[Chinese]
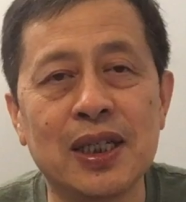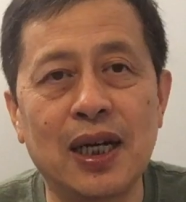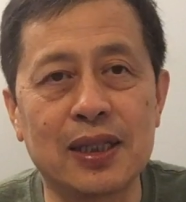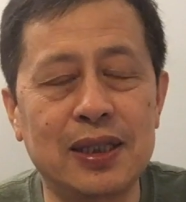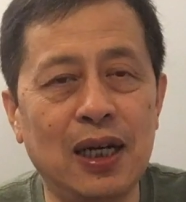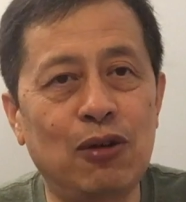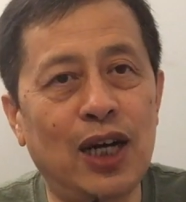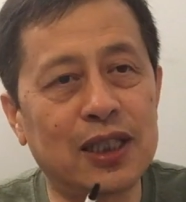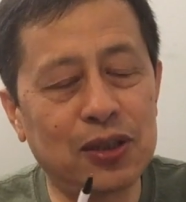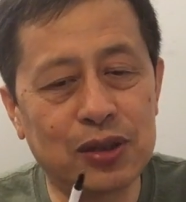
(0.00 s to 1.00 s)
啊，这样的
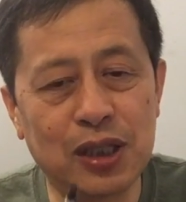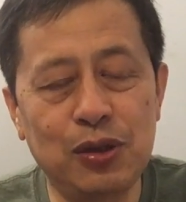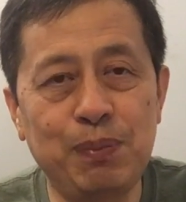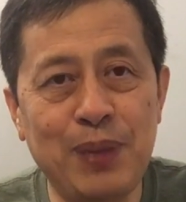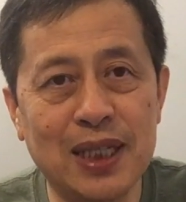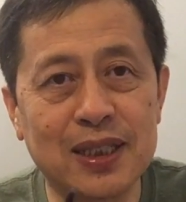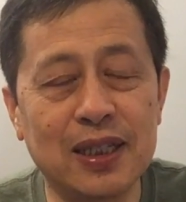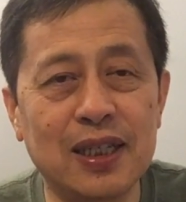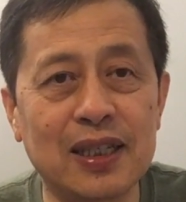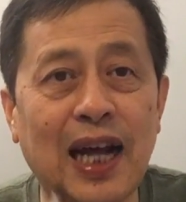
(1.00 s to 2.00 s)
话就等于变
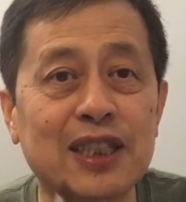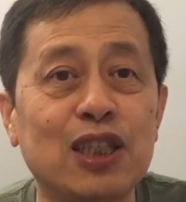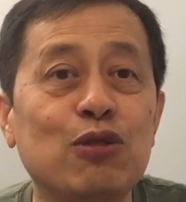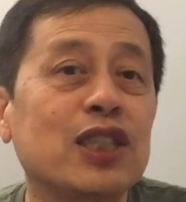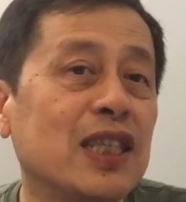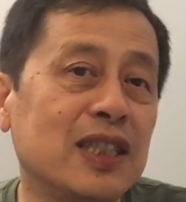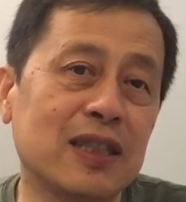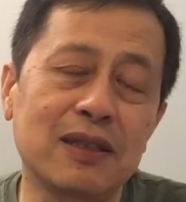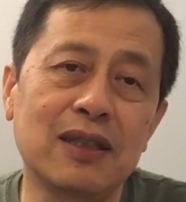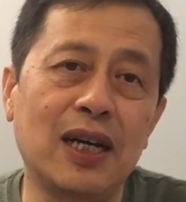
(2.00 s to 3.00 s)
成了一个塔西佗陷阱
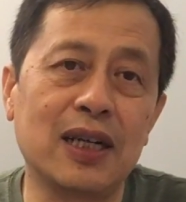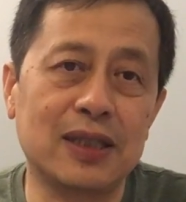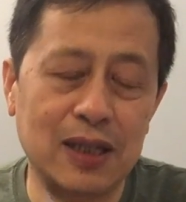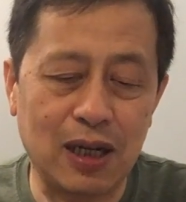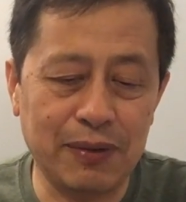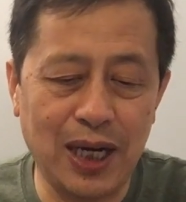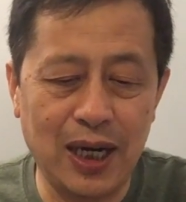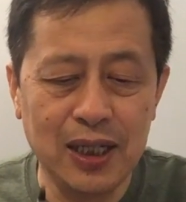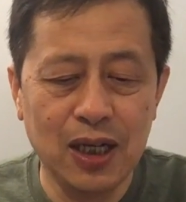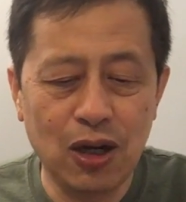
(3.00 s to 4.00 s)
啊，知道了啊？